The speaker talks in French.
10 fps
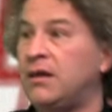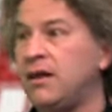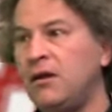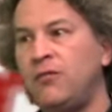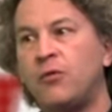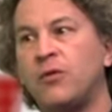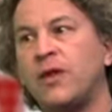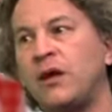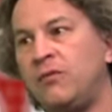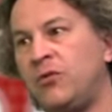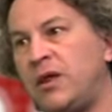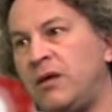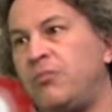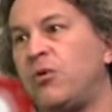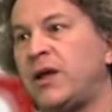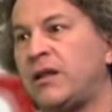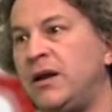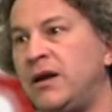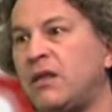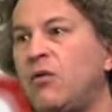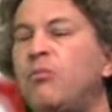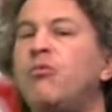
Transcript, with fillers: c'est qu'il faut qu'on aille voter pour Nathalie Arthaud